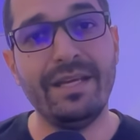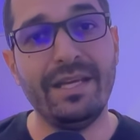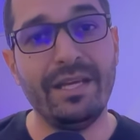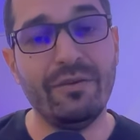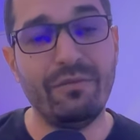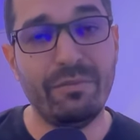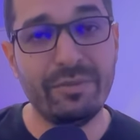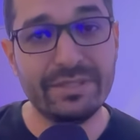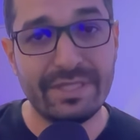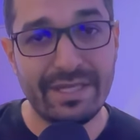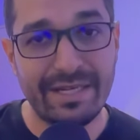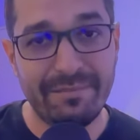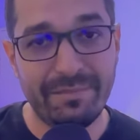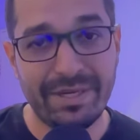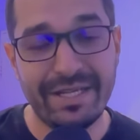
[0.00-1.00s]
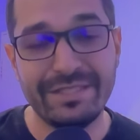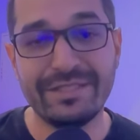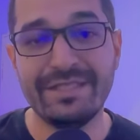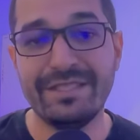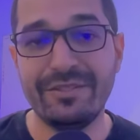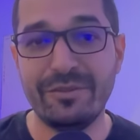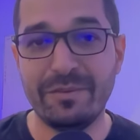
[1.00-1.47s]
Eu vou mostrar na
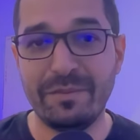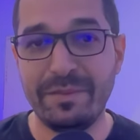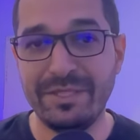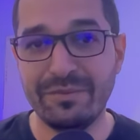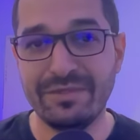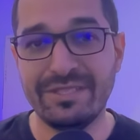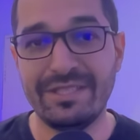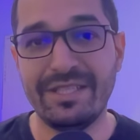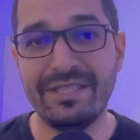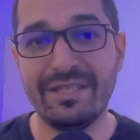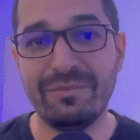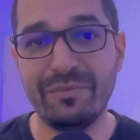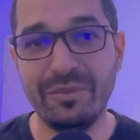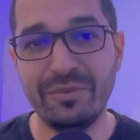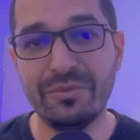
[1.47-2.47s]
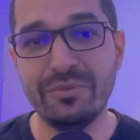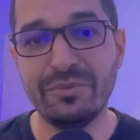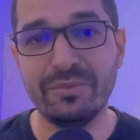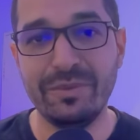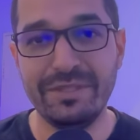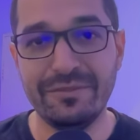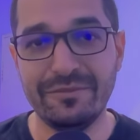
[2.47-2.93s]
prática e obviamente você tem que ter muito
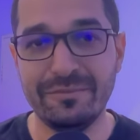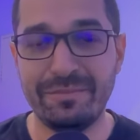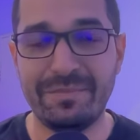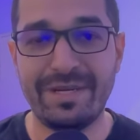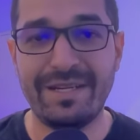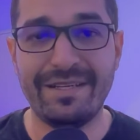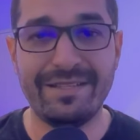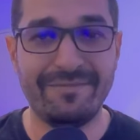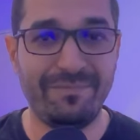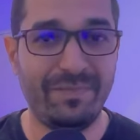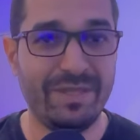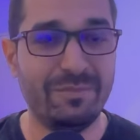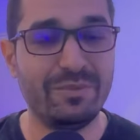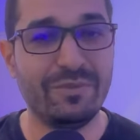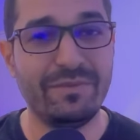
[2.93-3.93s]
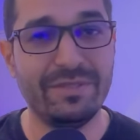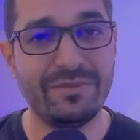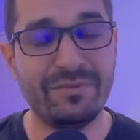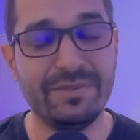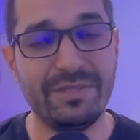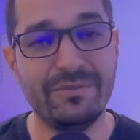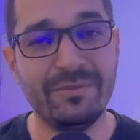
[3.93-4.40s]
juízo para absorver esse
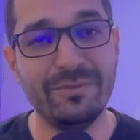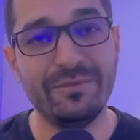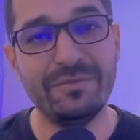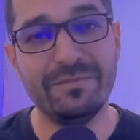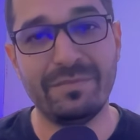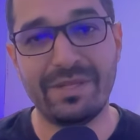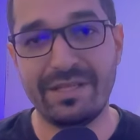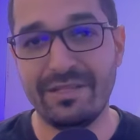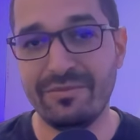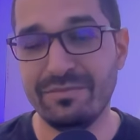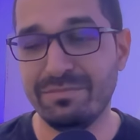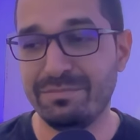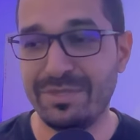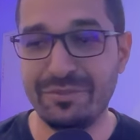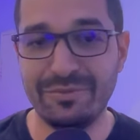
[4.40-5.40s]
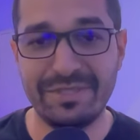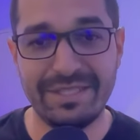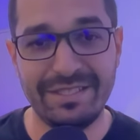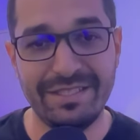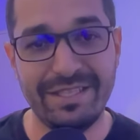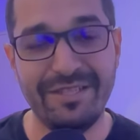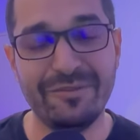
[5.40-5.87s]
conteúdo, para não prejudicar
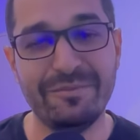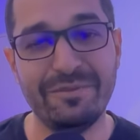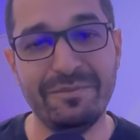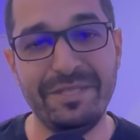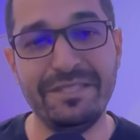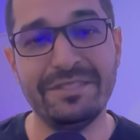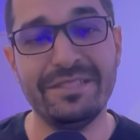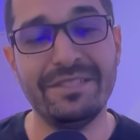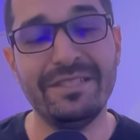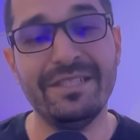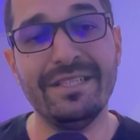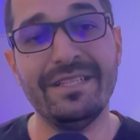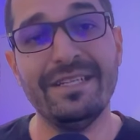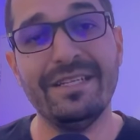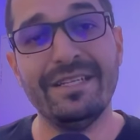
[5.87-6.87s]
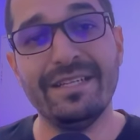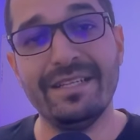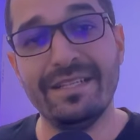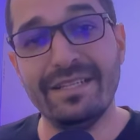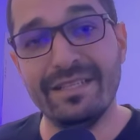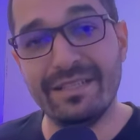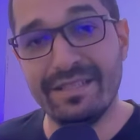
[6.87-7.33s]
ninguém, obviamente.
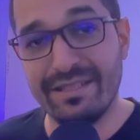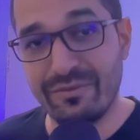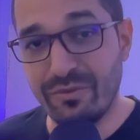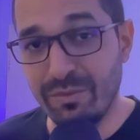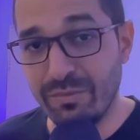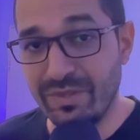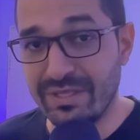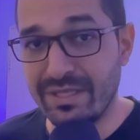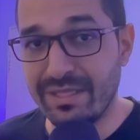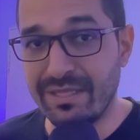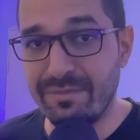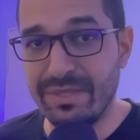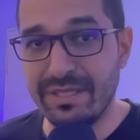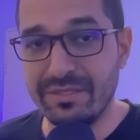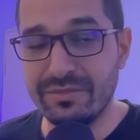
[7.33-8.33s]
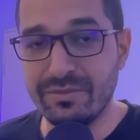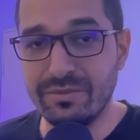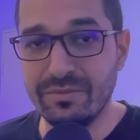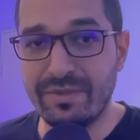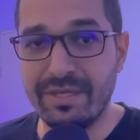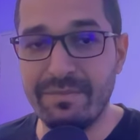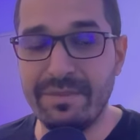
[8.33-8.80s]
Como atacar aplicações
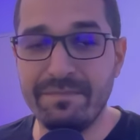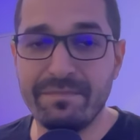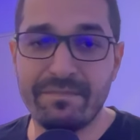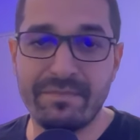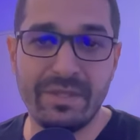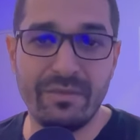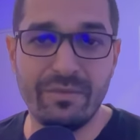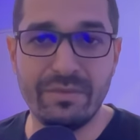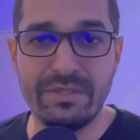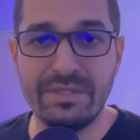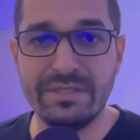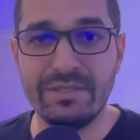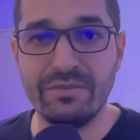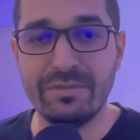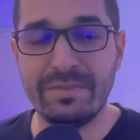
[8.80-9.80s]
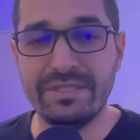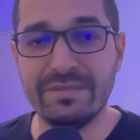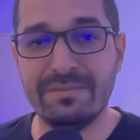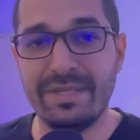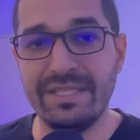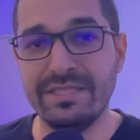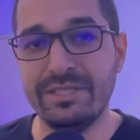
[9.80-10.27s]
web, utilizando os
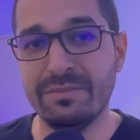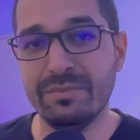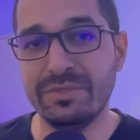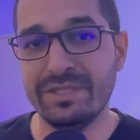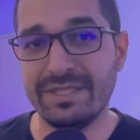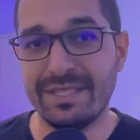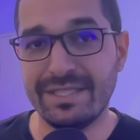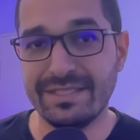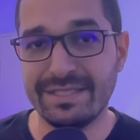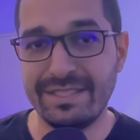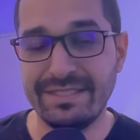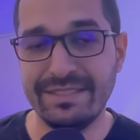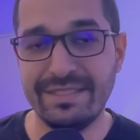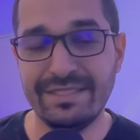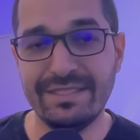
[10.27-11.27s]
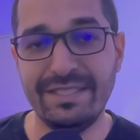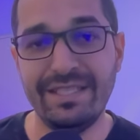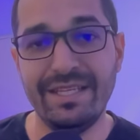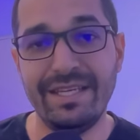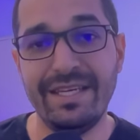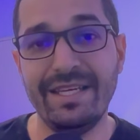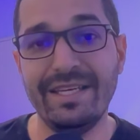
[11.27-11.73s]
principais tipos de ataques que existem
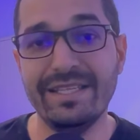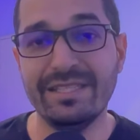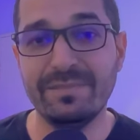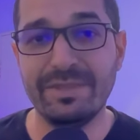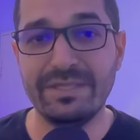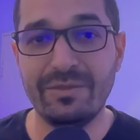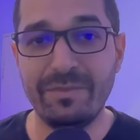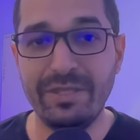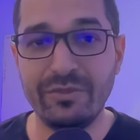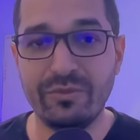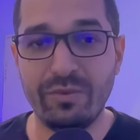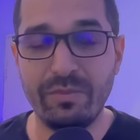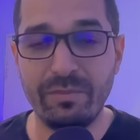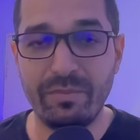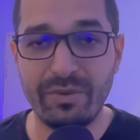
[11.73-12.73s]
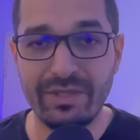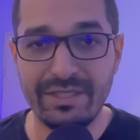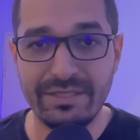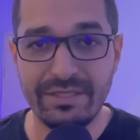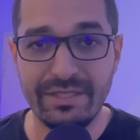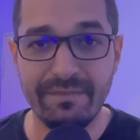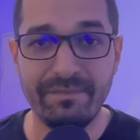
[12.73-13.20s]
e especialmente como
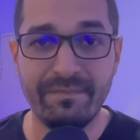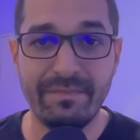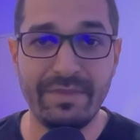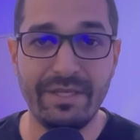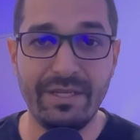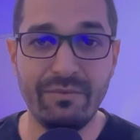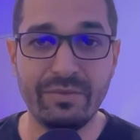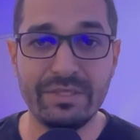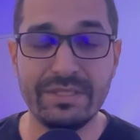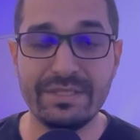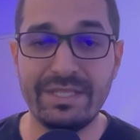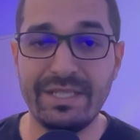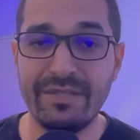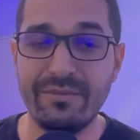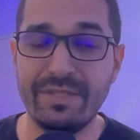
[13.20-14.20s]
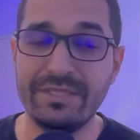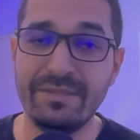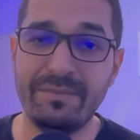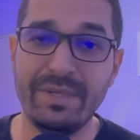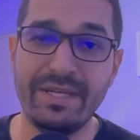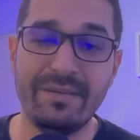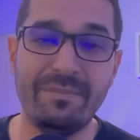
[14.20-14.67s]
proteger. Eu vou utilizar a linguagem
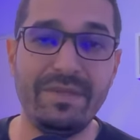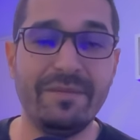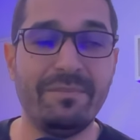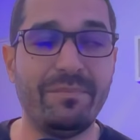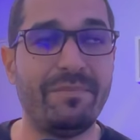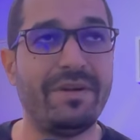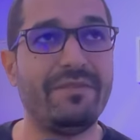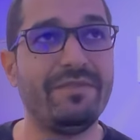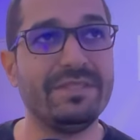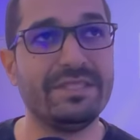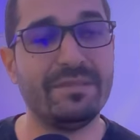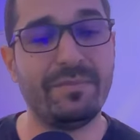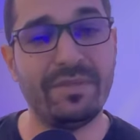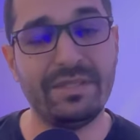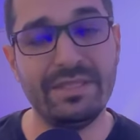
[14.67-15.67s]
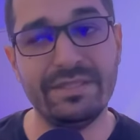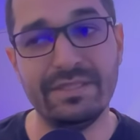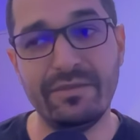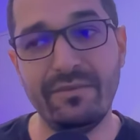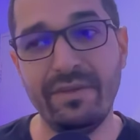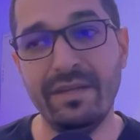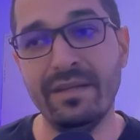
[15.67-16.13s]
PHP para fazer essa
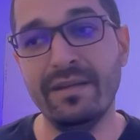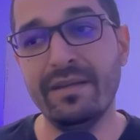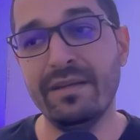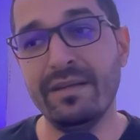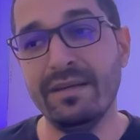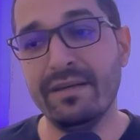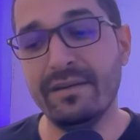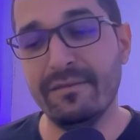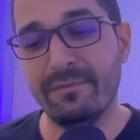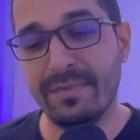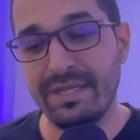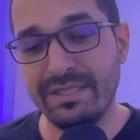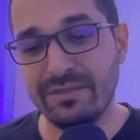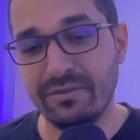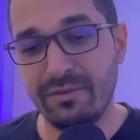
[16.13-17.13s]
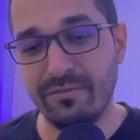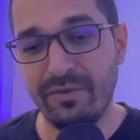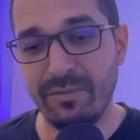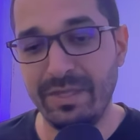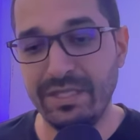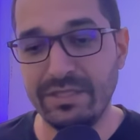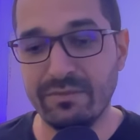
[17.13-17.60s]
proteção, mas
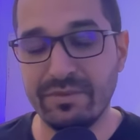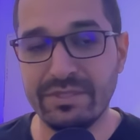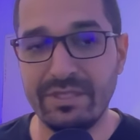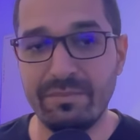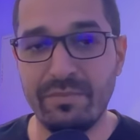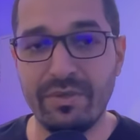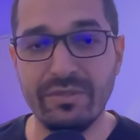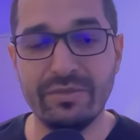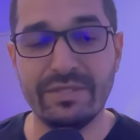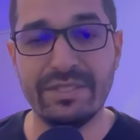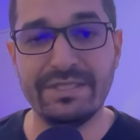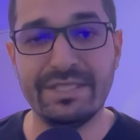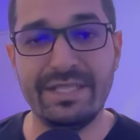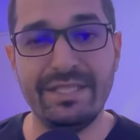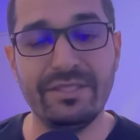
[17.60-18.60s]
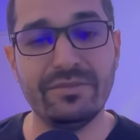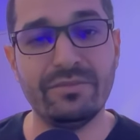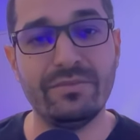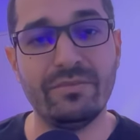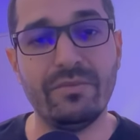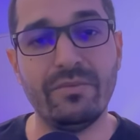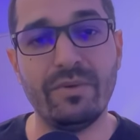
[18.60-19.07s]
obviamente você pode utilizar
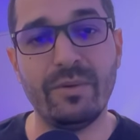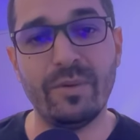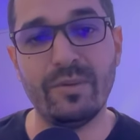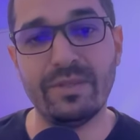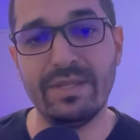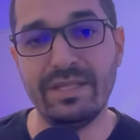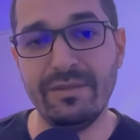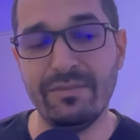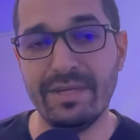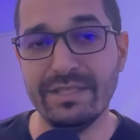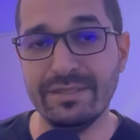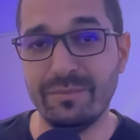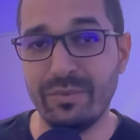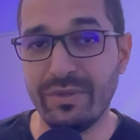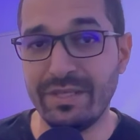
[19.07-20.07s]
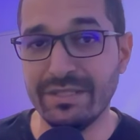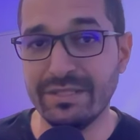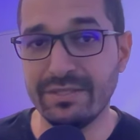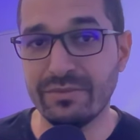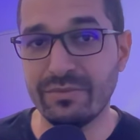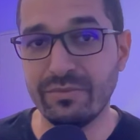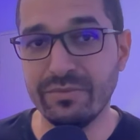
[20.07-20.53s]
isso com qualquer outra linguagem, porque
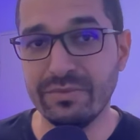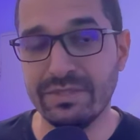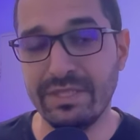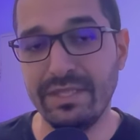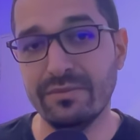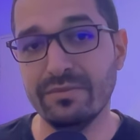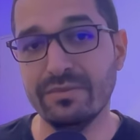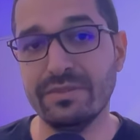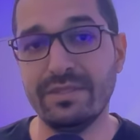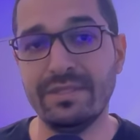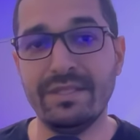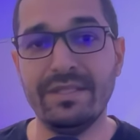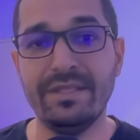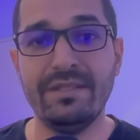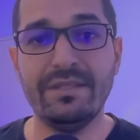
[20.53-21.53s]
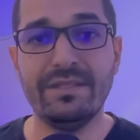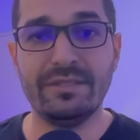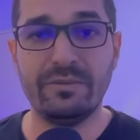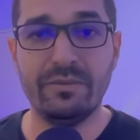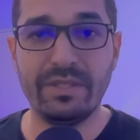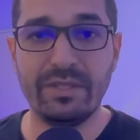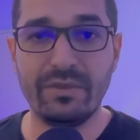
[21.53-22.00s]
esses conceitos
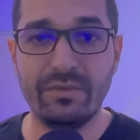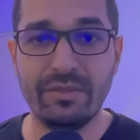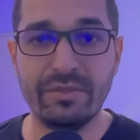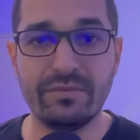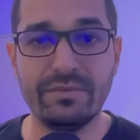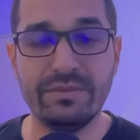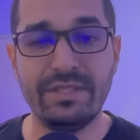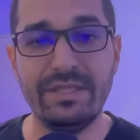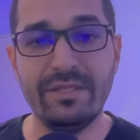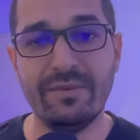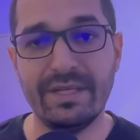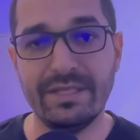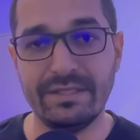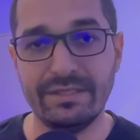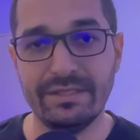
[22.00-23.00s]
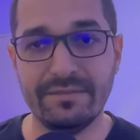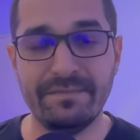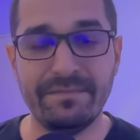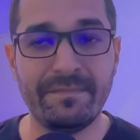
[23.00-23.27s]
são agnósticos de linguagens.